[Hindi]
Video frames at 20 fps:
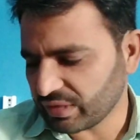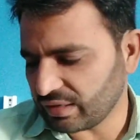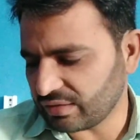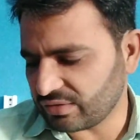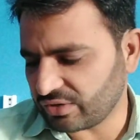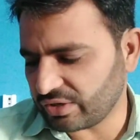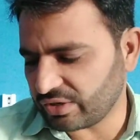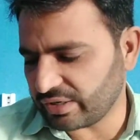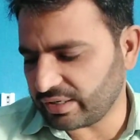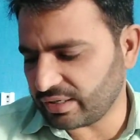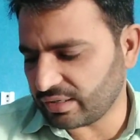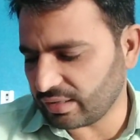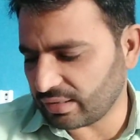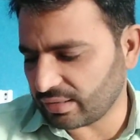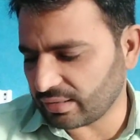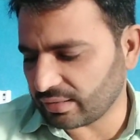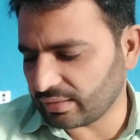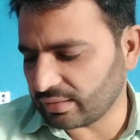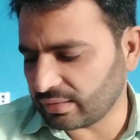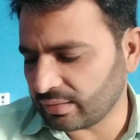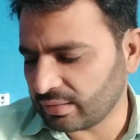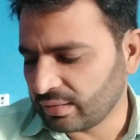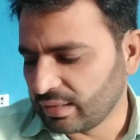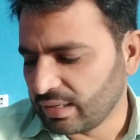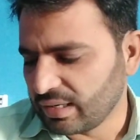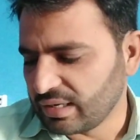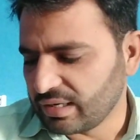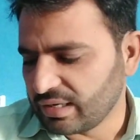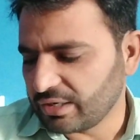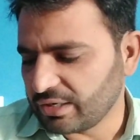ट्रेड कर रही है
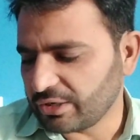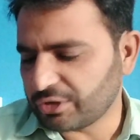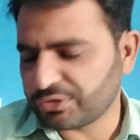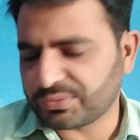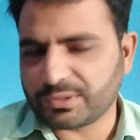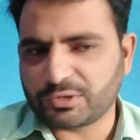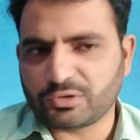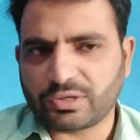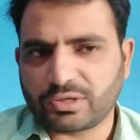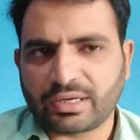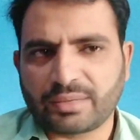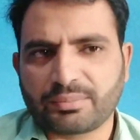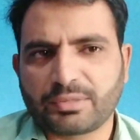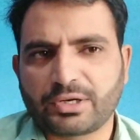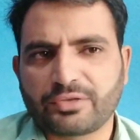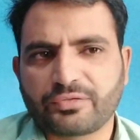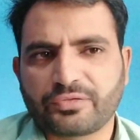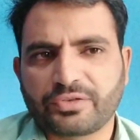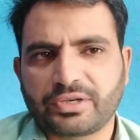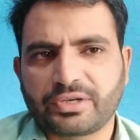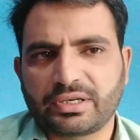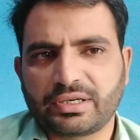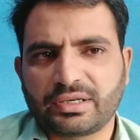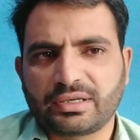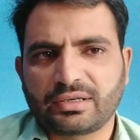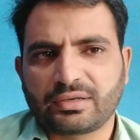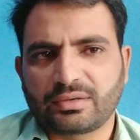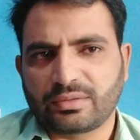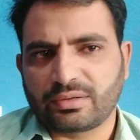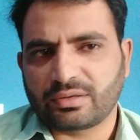इसमें जो है
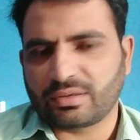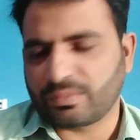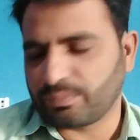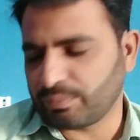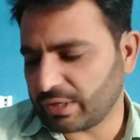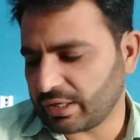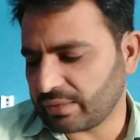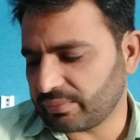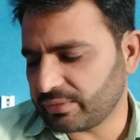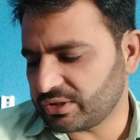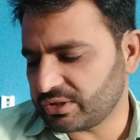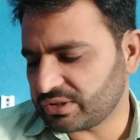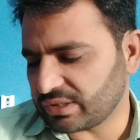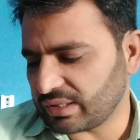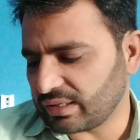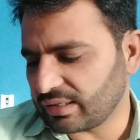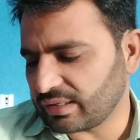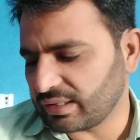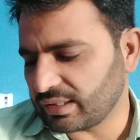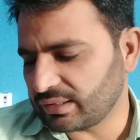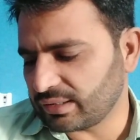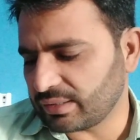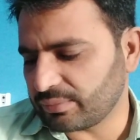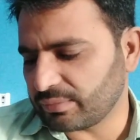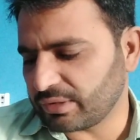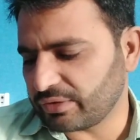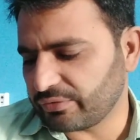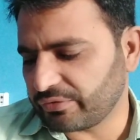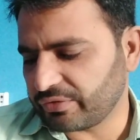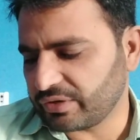मनफी में अभी चल रही है ये
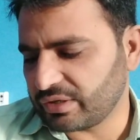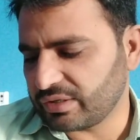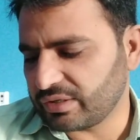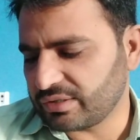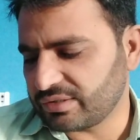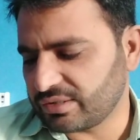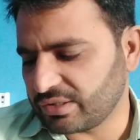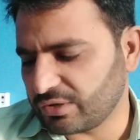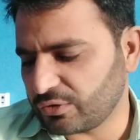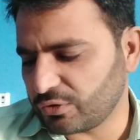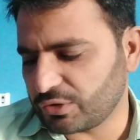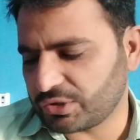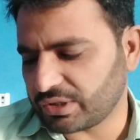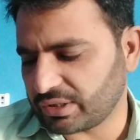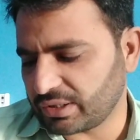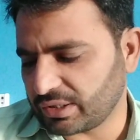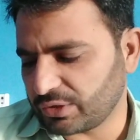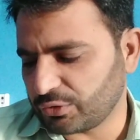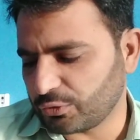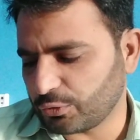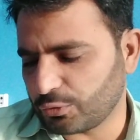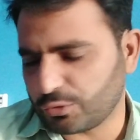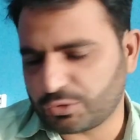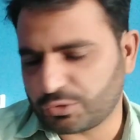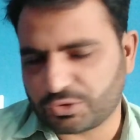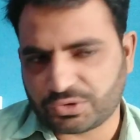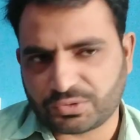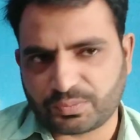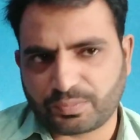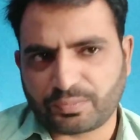मनफी ज़ीरो इशारिया दो
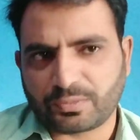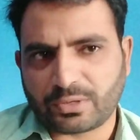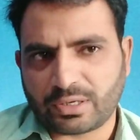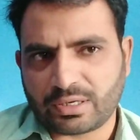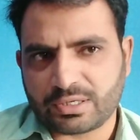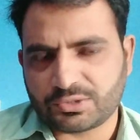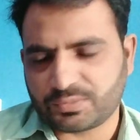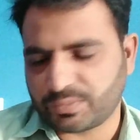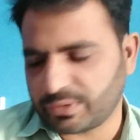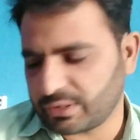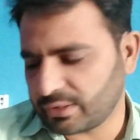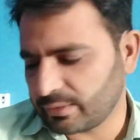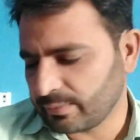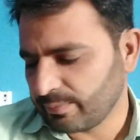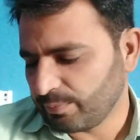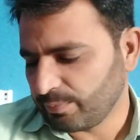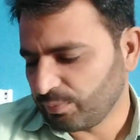पाँच पे